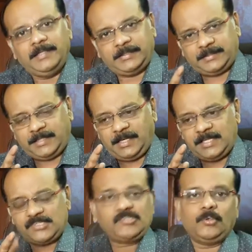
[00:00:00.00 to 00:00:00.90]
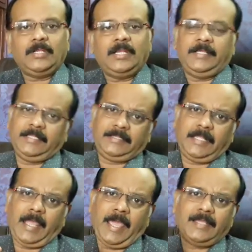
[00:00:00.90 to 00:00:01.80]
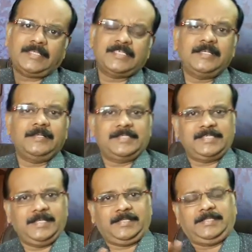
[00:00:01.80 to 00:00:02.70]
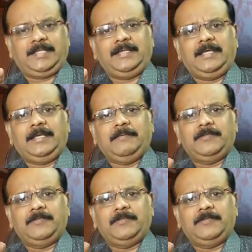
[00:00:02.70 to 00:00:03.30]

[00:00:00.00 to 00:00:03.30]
எத்தனை சூழ்நிலை எத்தனை ஆக்சிடென்ட்ஸ் எத்தனை